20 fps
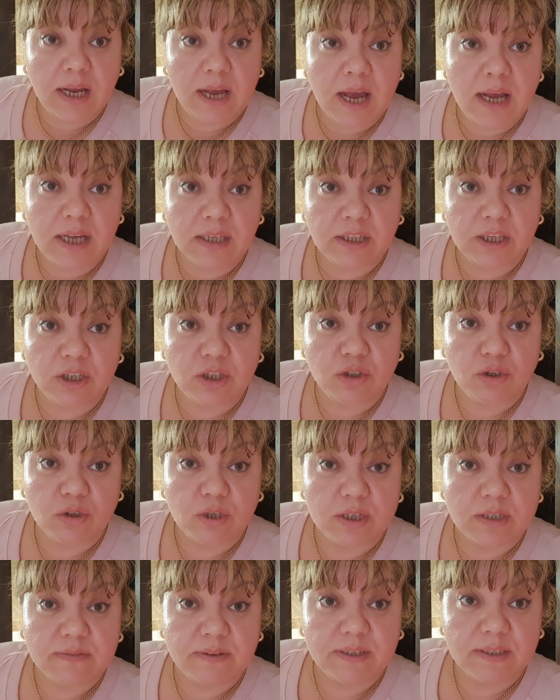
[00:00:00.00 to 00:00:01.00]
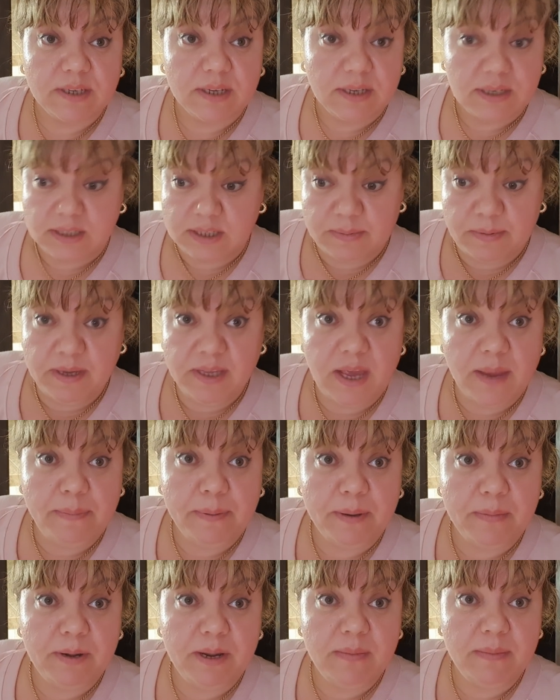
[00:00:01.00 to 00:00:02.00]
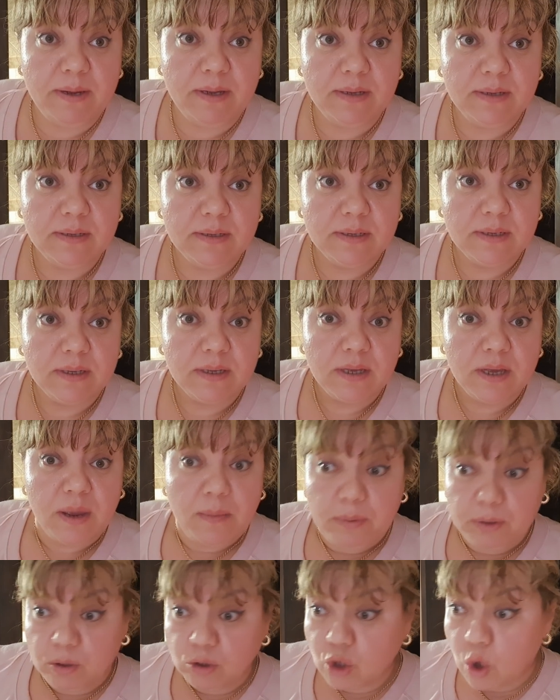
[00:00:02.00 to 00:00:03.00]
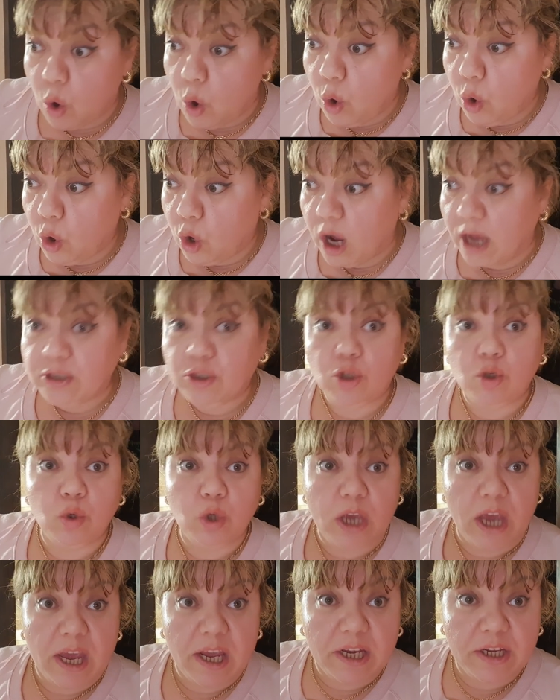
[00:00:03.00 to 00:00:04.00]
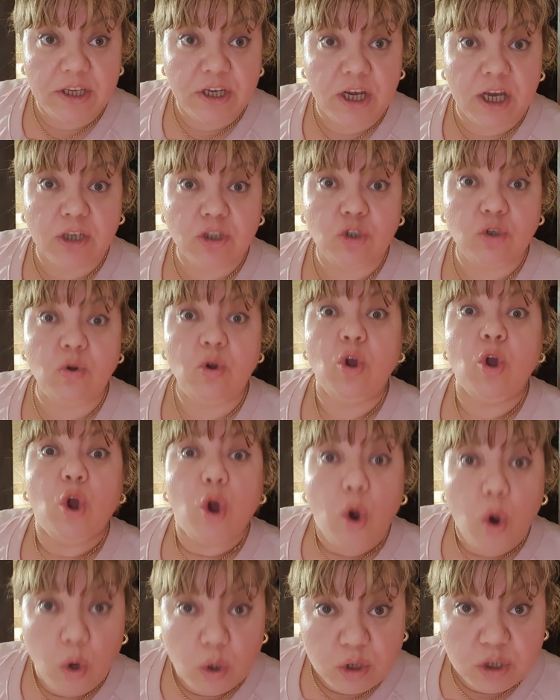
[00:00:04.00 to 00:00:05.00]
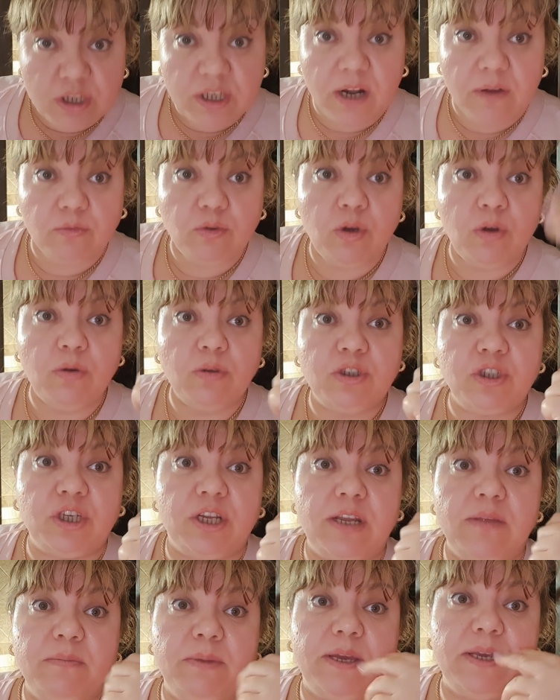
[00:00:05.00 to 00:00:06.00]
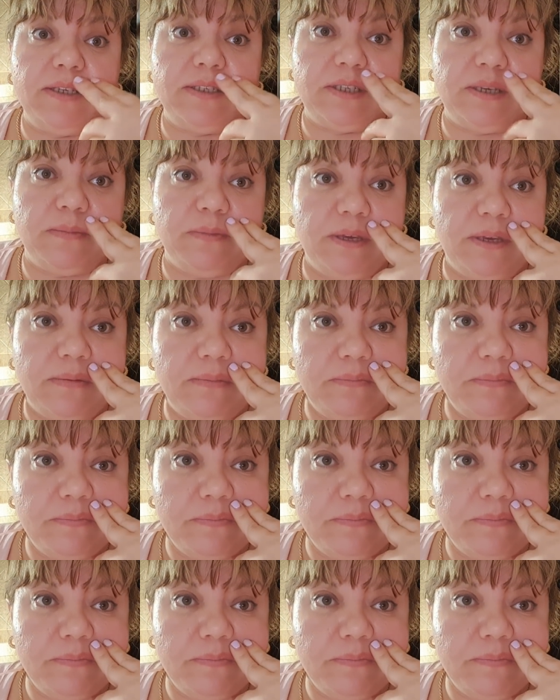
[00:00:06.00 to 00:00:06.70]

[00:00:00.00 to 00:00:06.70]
как это еще назвать? Семейная проблема? Потому что он хочу я или не хочу, он все равно член моей семьи.